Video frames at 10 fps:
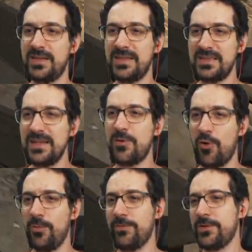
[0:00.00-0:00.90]
Até tem
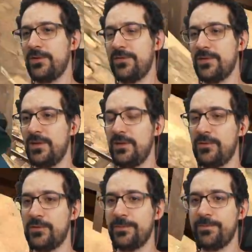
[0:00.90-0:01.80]
como você fazer
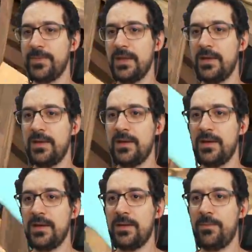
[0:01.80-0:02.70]
isso,
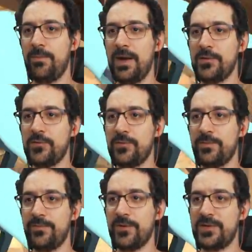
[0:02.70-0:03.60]
mas
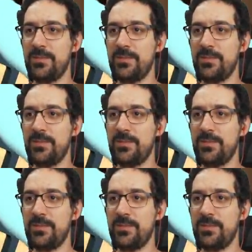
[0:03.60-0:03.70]
você